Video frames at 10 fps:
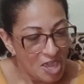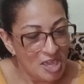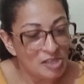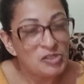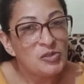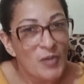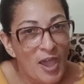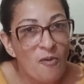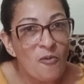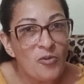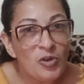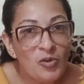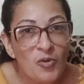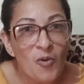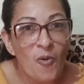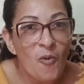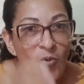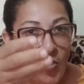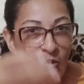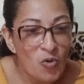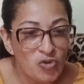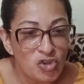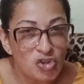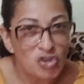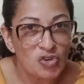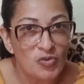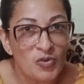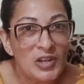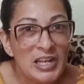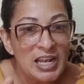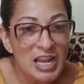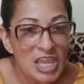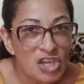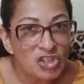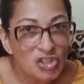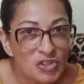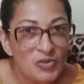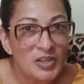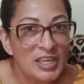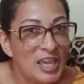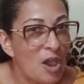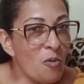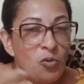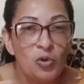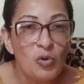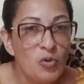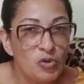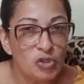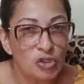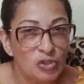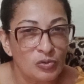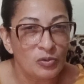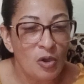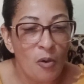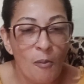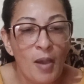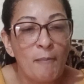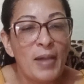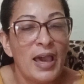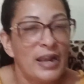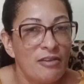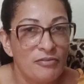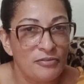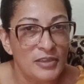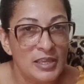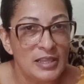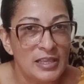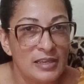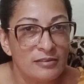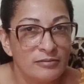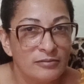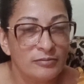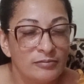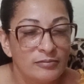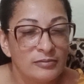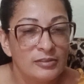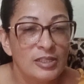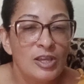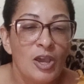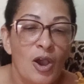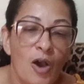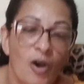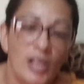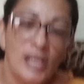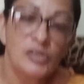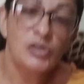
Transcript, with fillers: Isso é um, um luxo, lixo que é um luxo uma maravilha. Olha